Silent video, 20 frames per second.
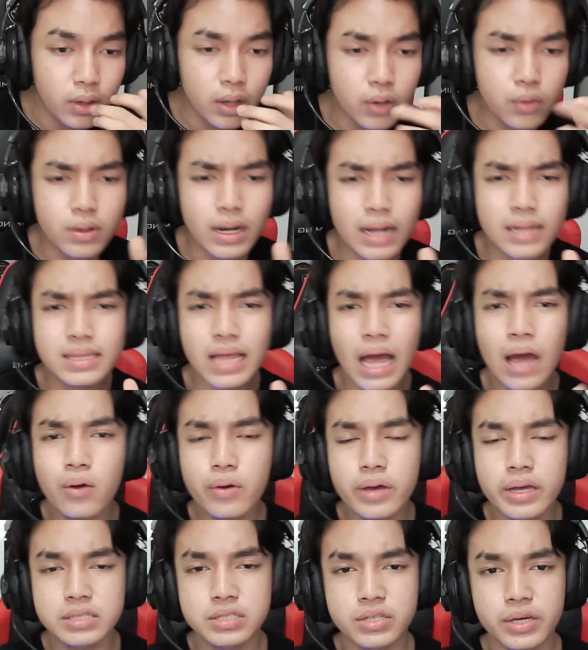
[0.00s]
kurang
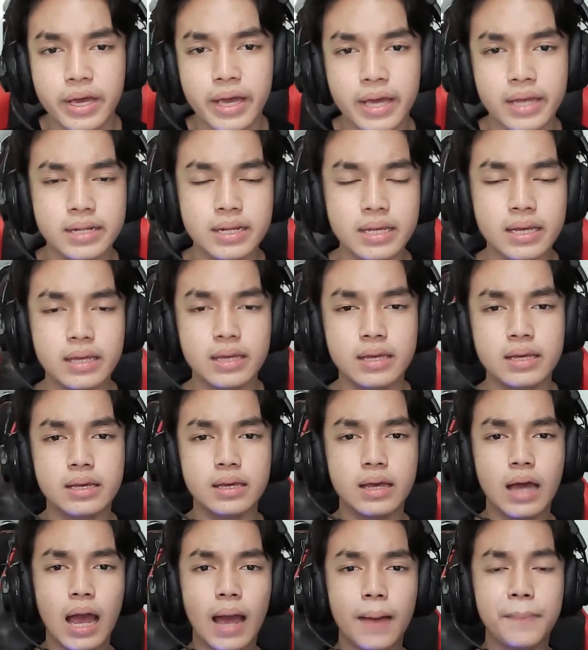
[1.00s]
tahu ya, cok ya Ini
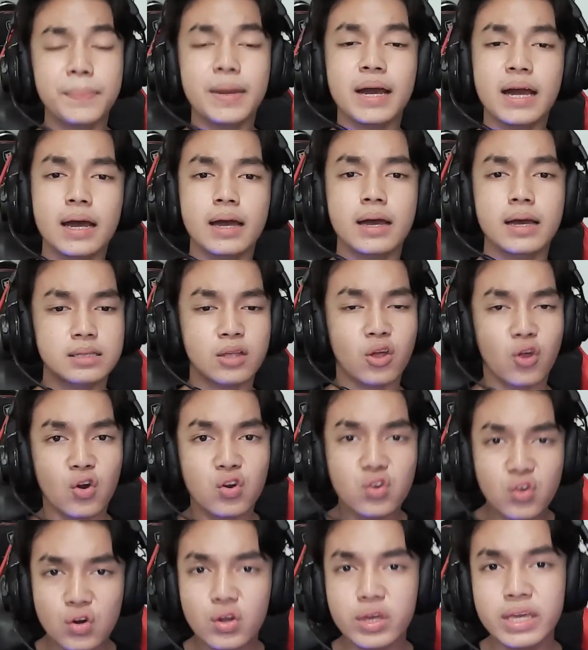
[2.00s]
apa
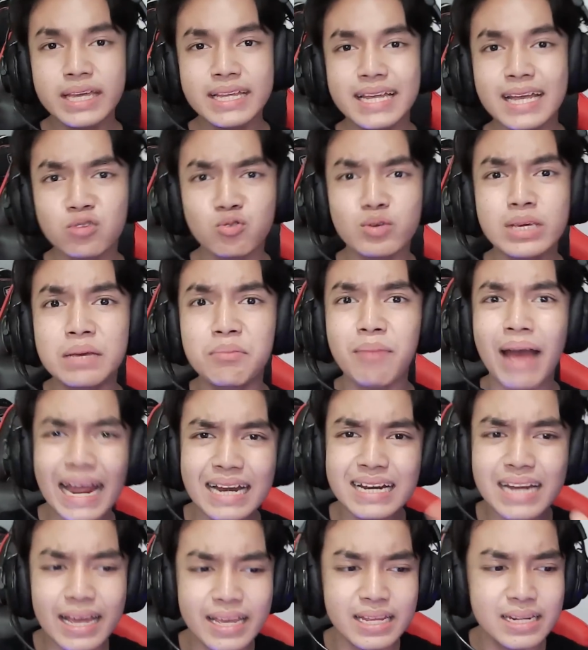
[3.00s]
kronologinya tuh
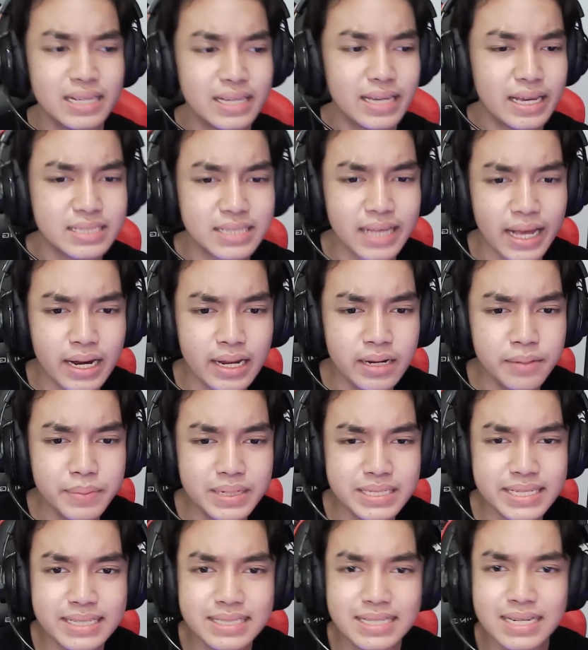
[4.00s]
gimana ini guys
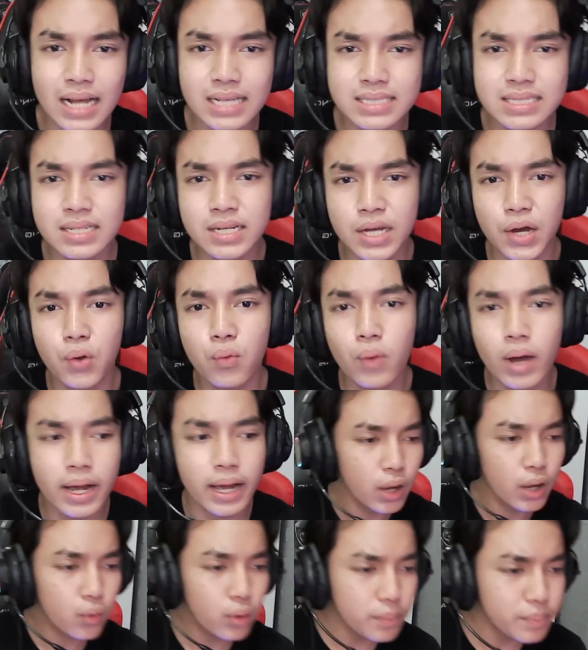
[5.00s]
kalian bisa jelasin ke gua
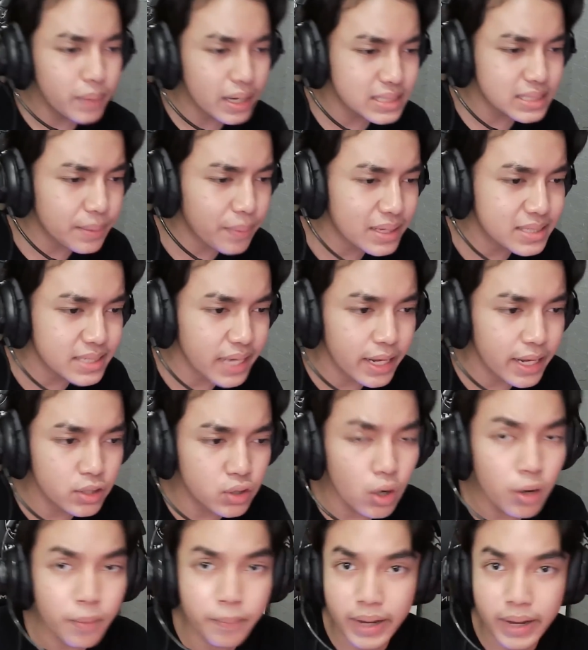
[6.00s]
nggak gua baca
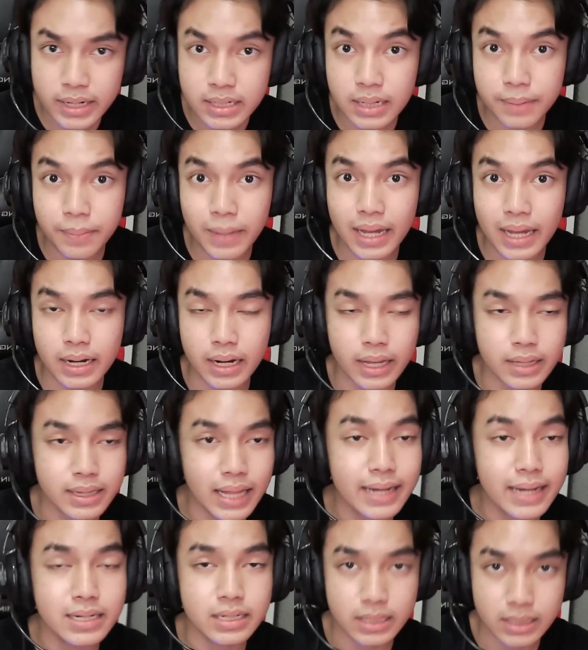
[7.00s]
bacain komen kemarin eh
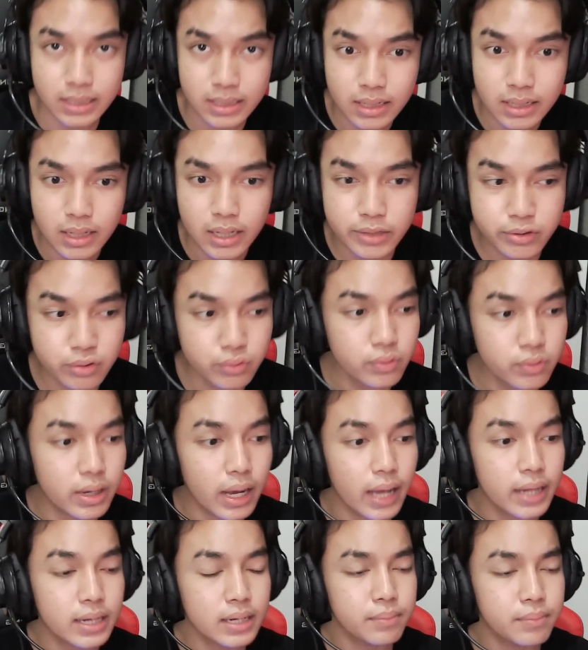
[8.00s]
tadi itu
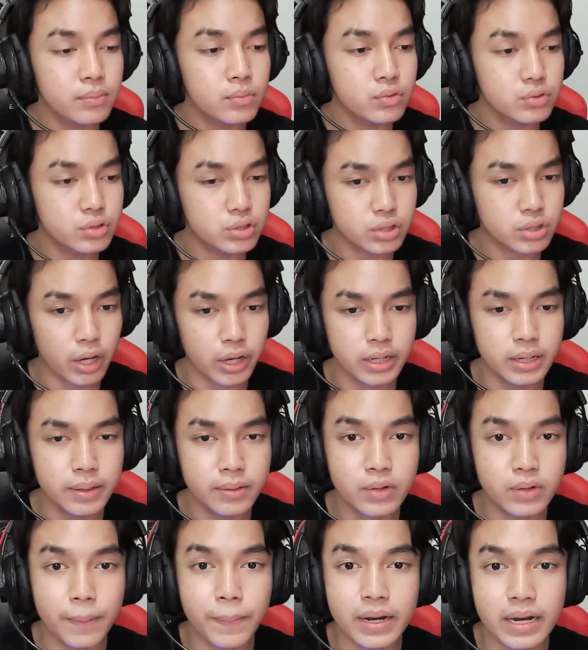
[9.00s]
nggak nemu coy
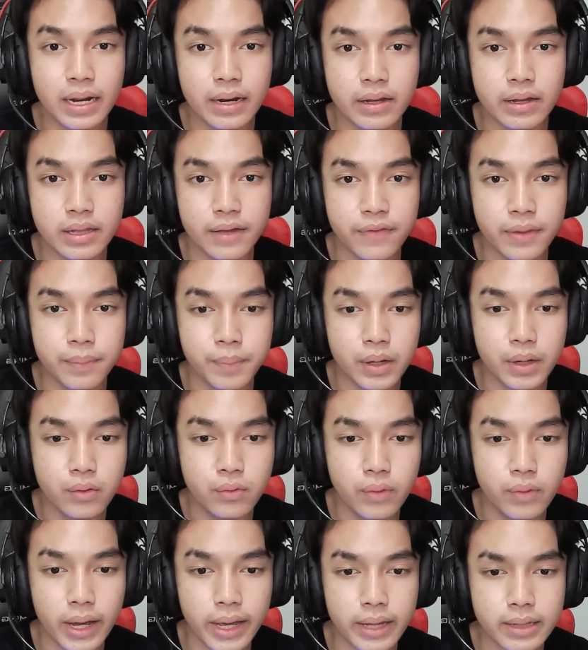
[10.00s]
ini udah pernah lihat
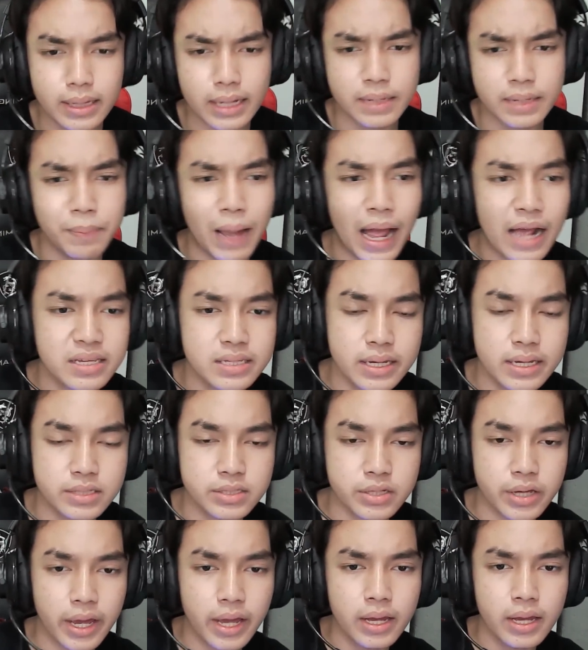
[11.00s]
FVP gua ya tadi pagi ya
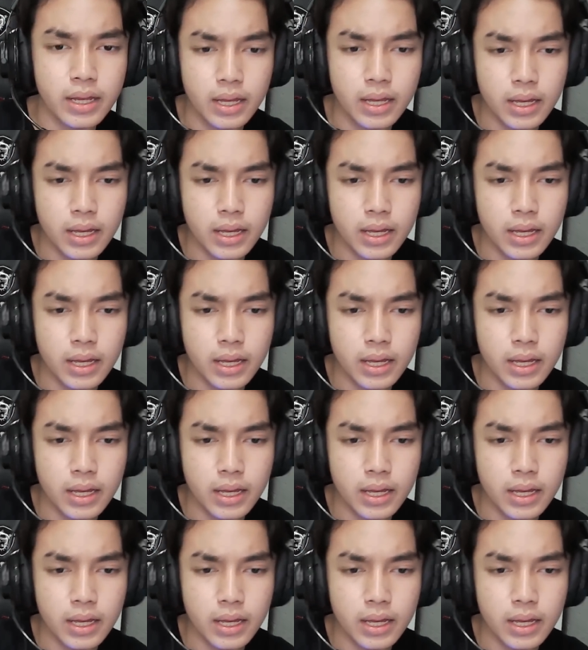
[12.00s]
coy ya